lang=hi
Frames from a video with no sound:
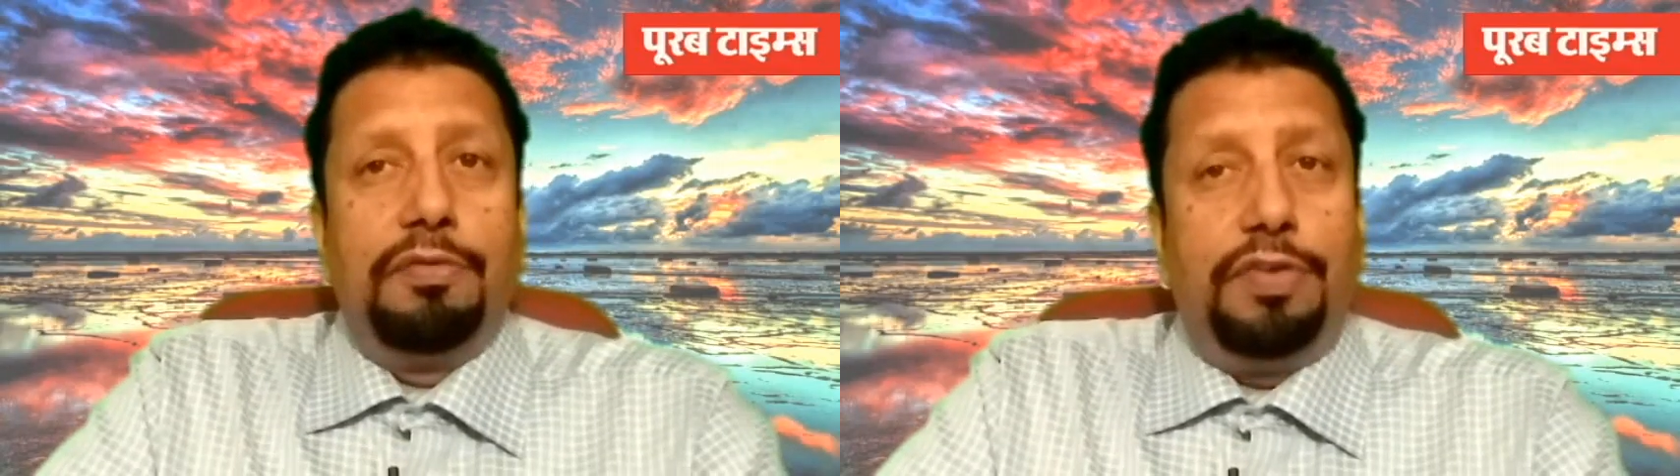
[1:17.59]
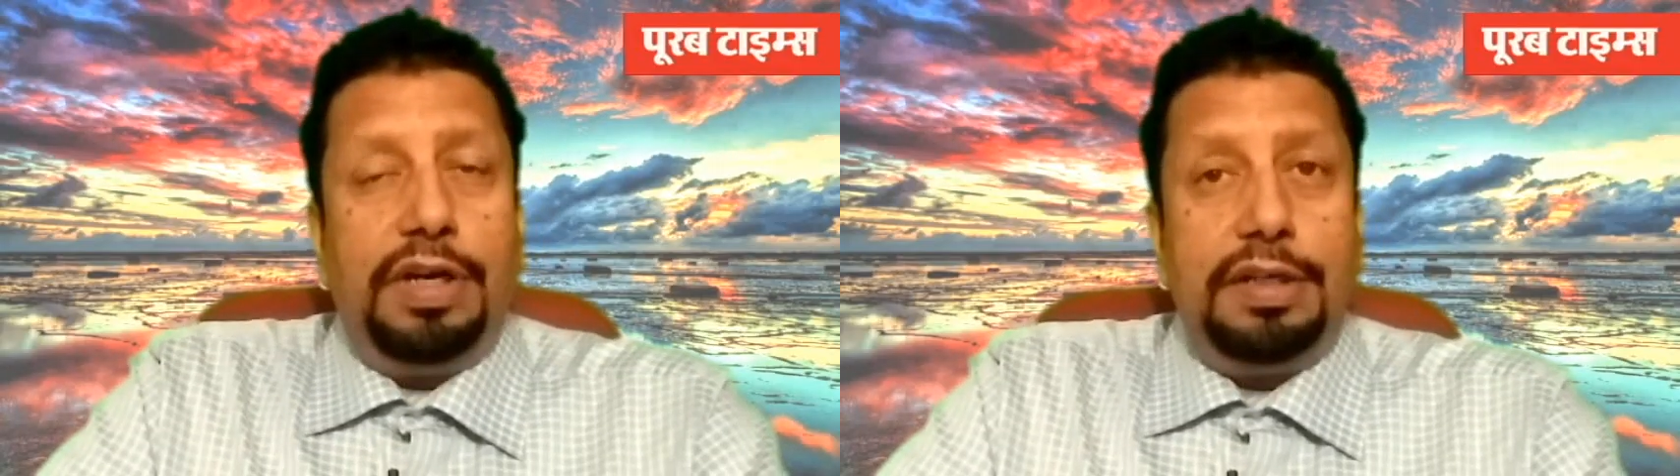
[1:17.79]

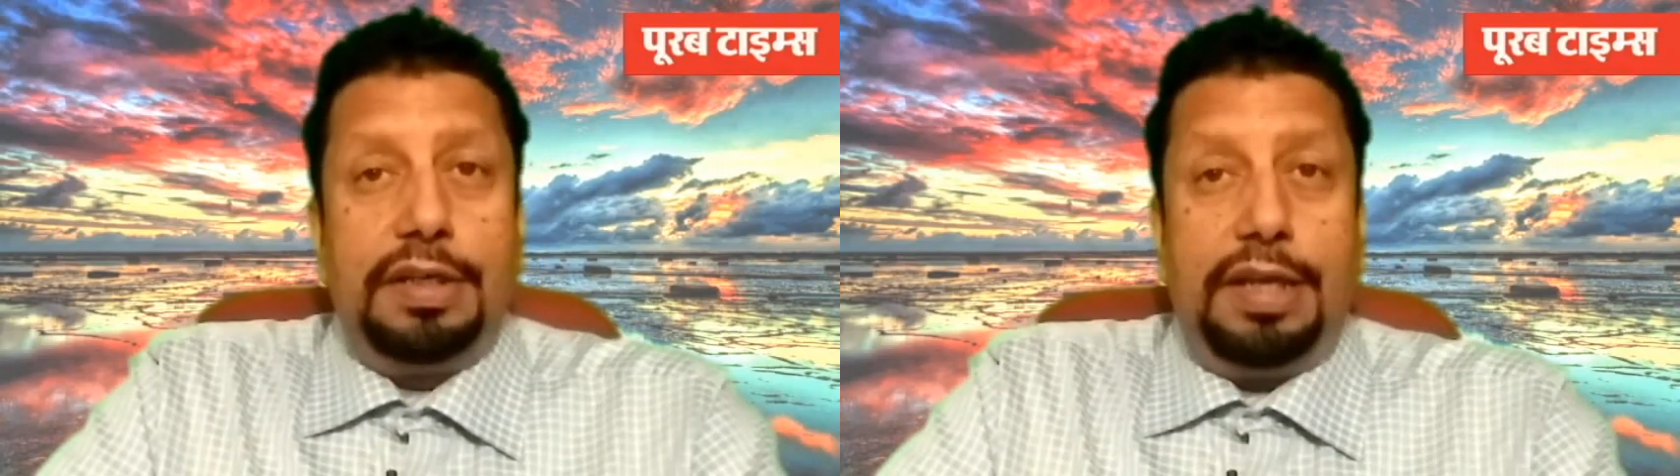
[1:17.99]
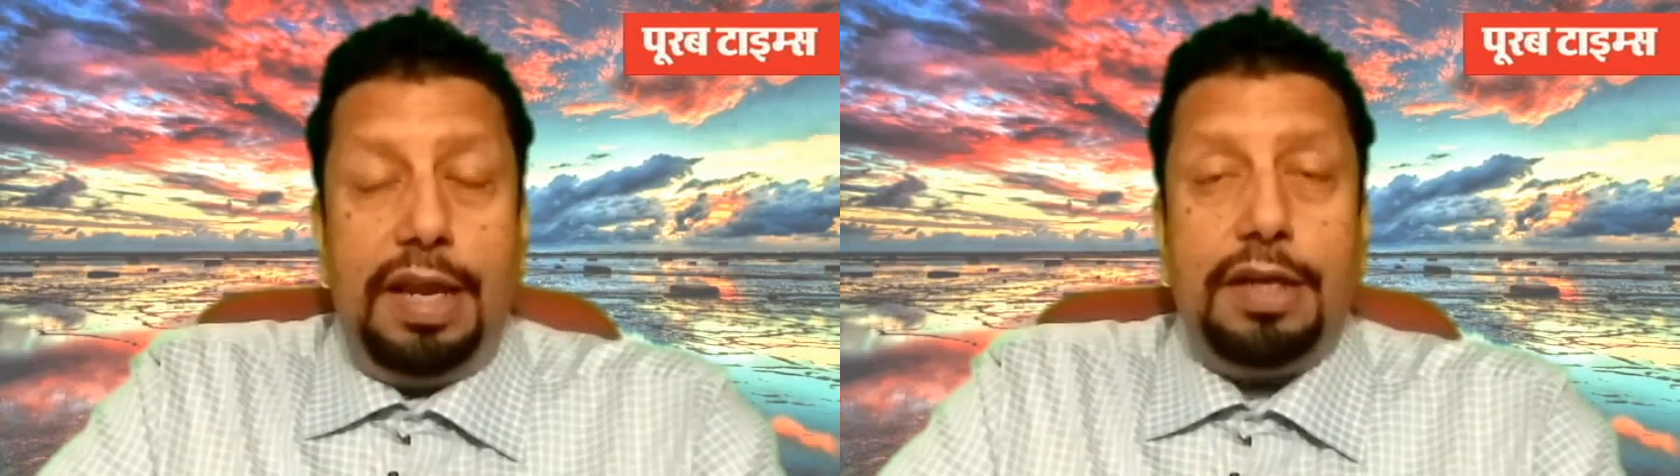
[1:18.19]
वह
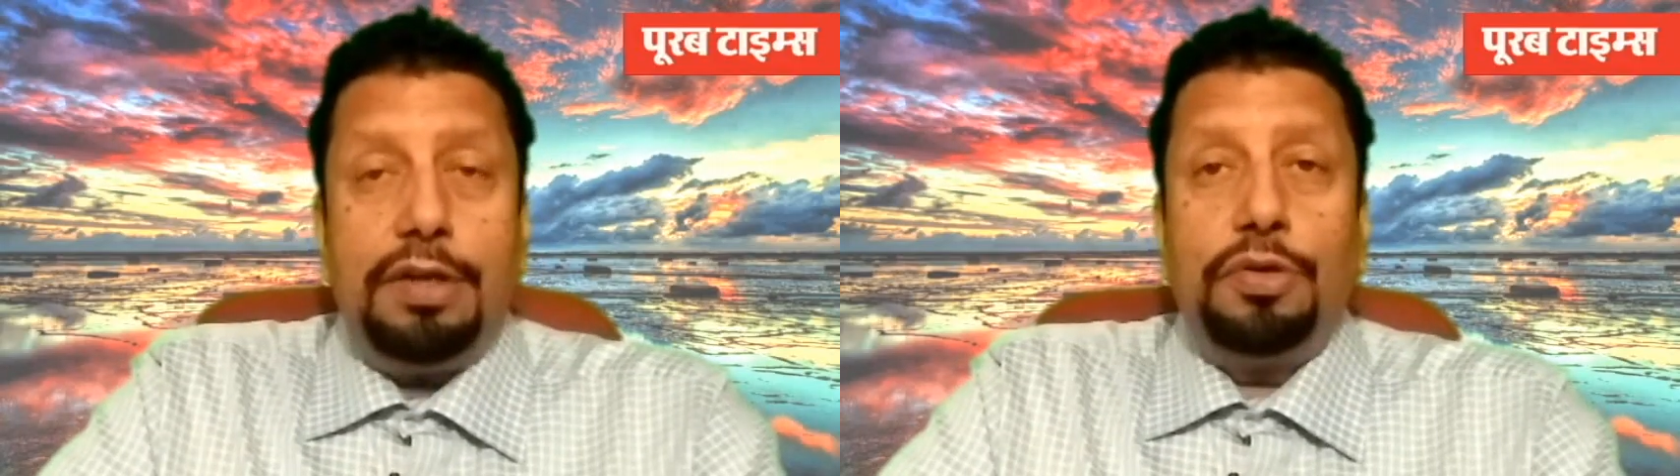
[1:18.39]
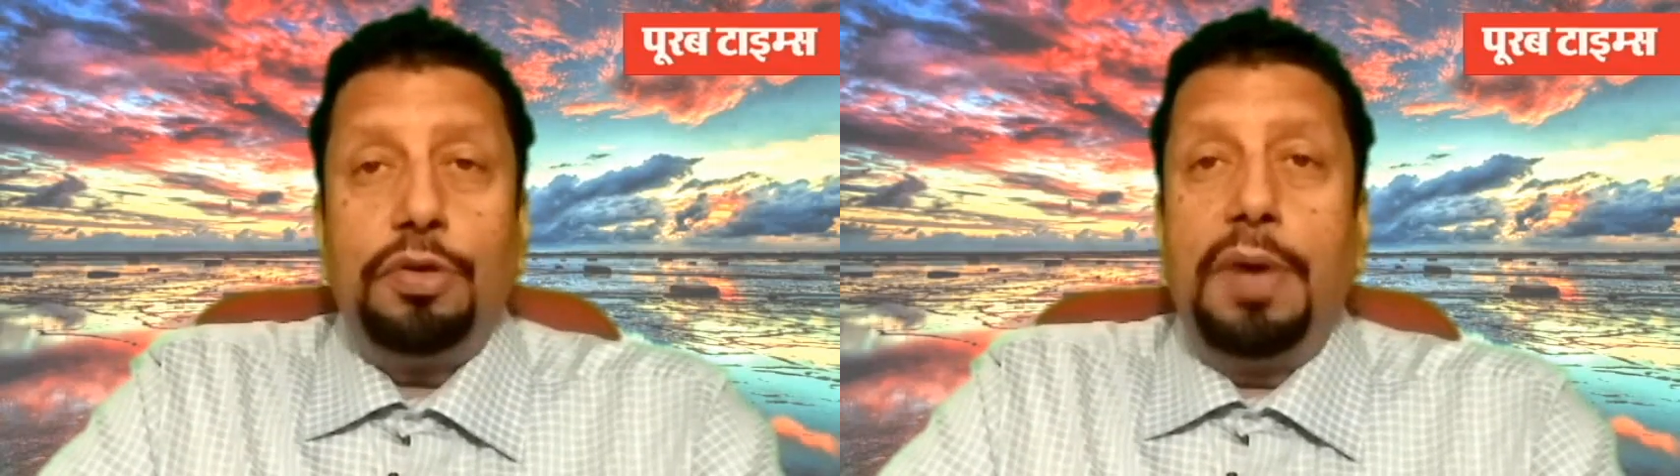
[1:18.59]
देख
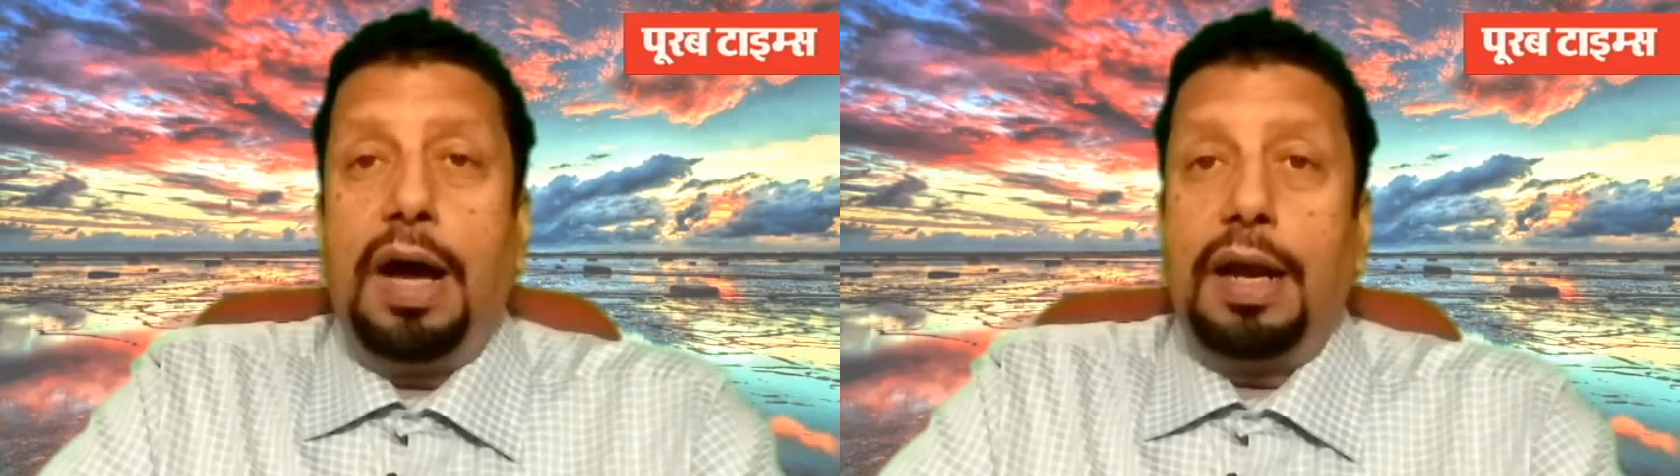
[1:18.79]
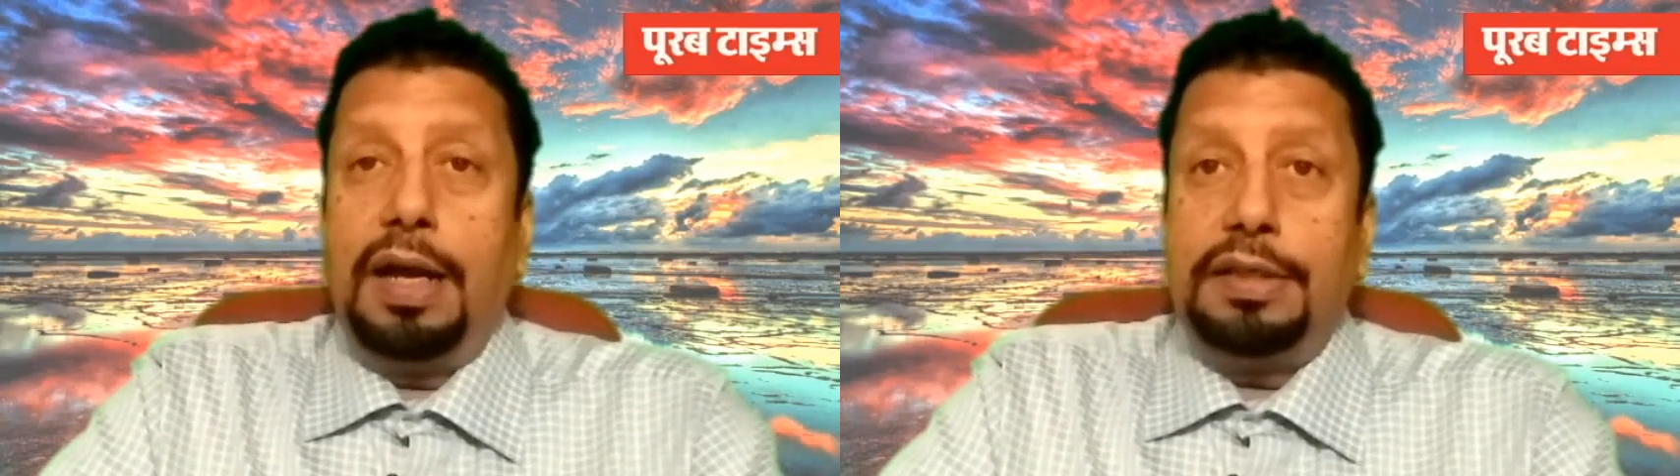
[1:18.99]

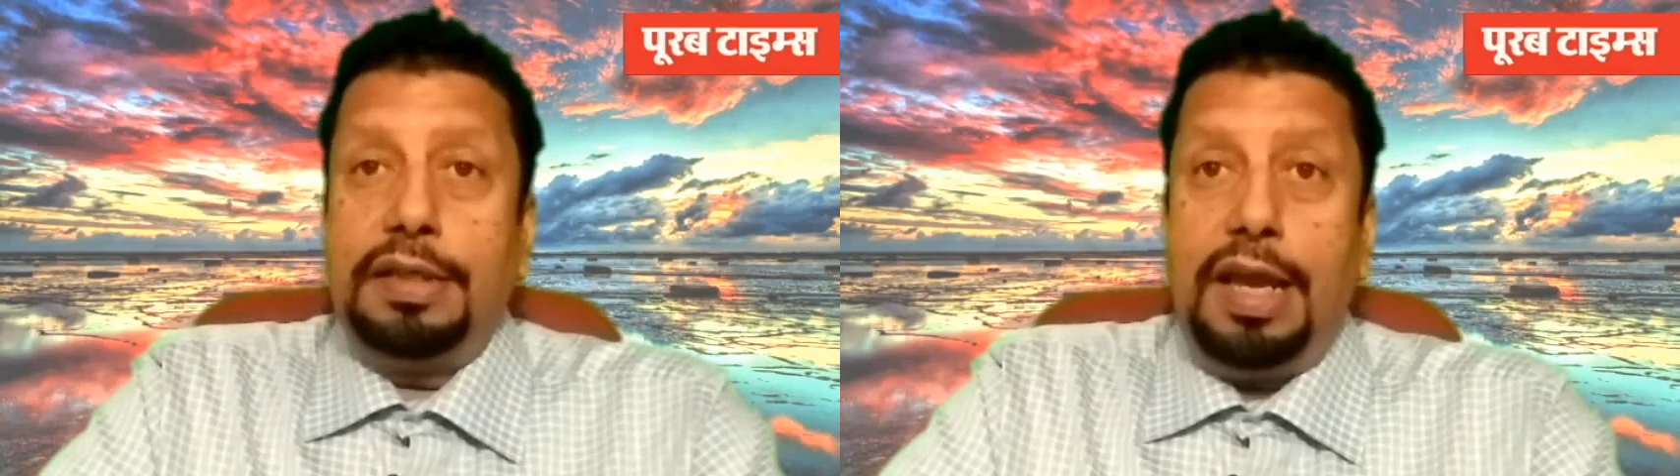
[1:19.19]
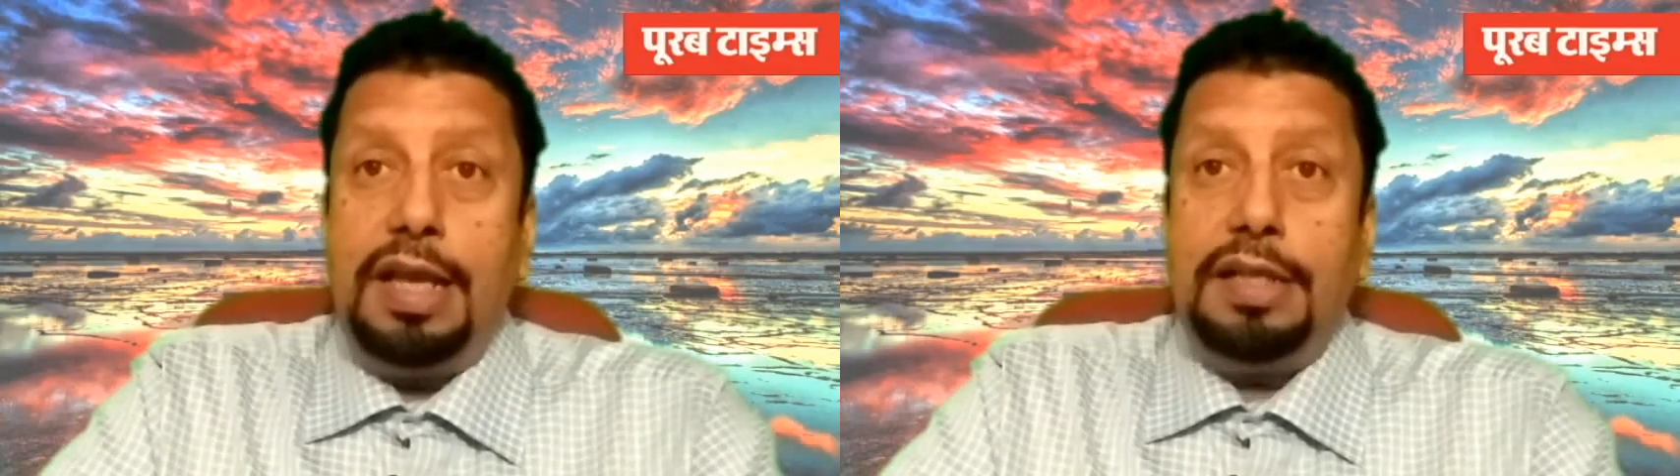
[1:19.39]
तुम्हारा
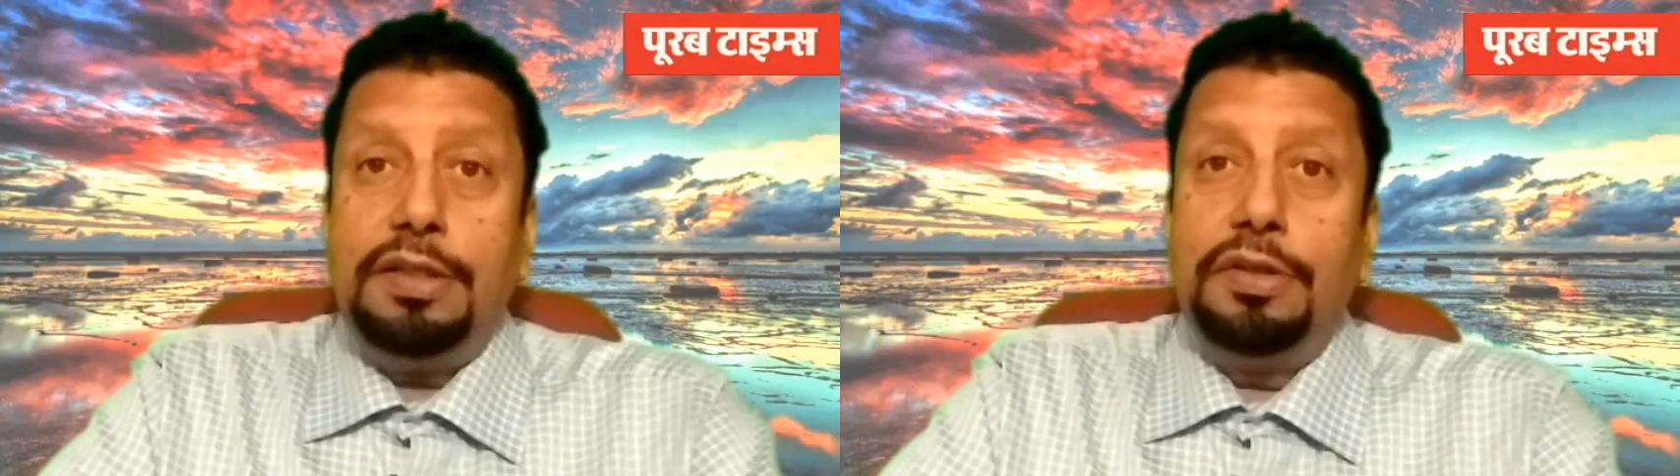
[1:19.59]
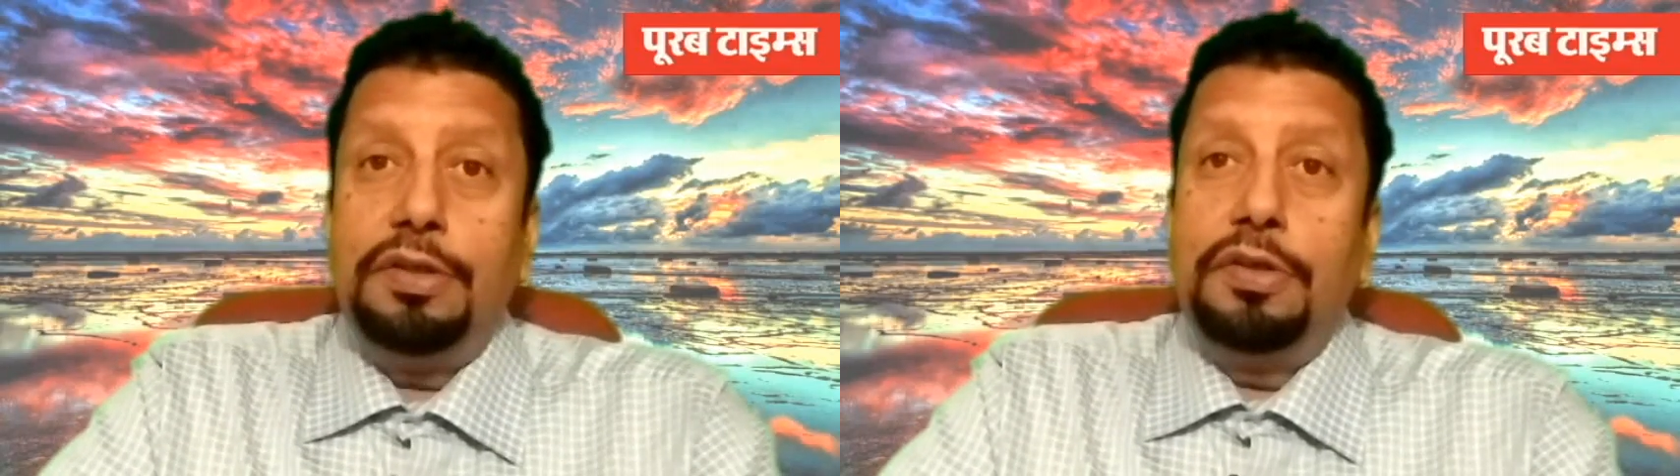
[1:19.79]
तेज